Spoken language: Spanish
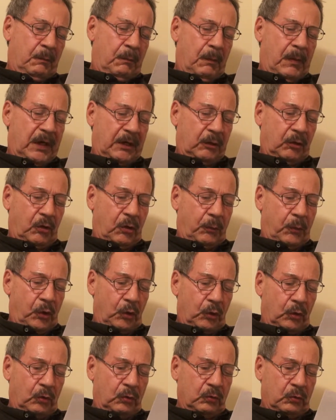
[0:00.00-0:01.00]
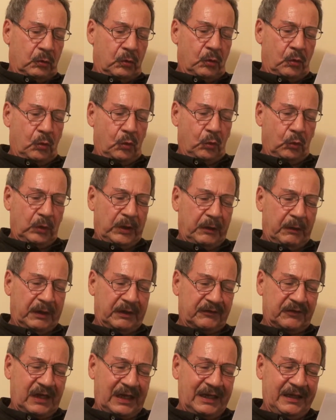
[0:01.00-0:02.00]
Marco Polo
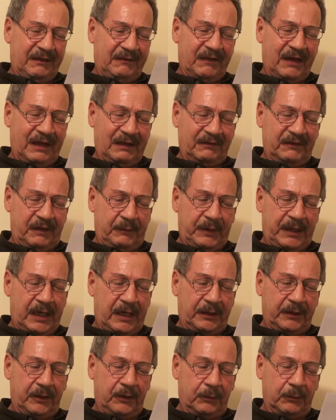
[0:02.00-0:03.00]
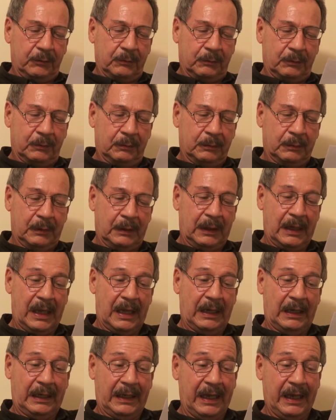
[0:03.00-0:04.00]
universaliza al seminario la
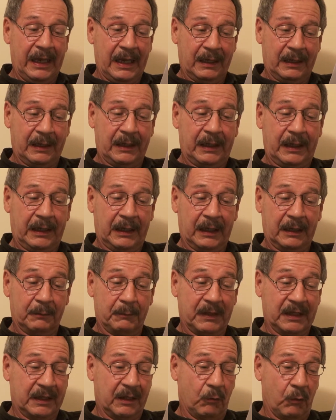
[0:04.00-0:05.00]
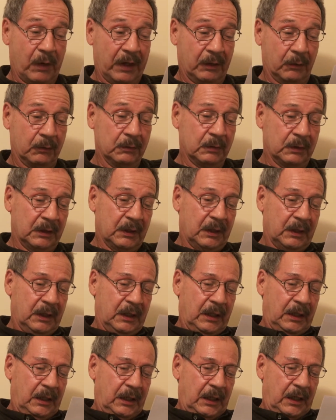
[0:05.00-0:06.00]
aldea en arma de juego
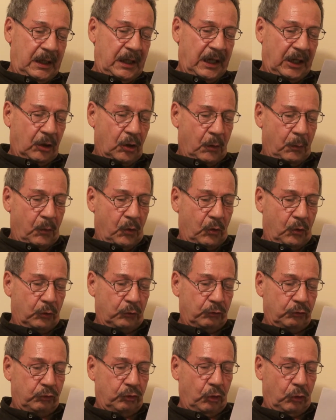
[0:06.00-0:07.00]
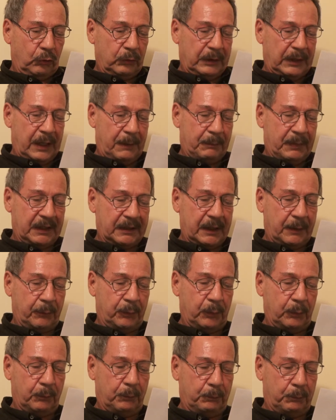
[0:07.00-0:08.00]
y como Yogna
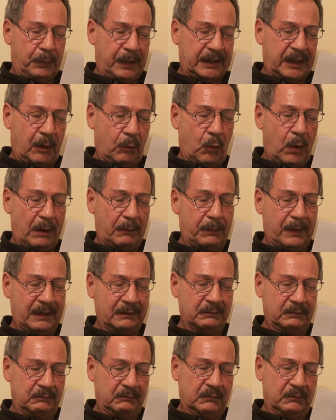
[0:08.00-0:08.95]
Pataguapa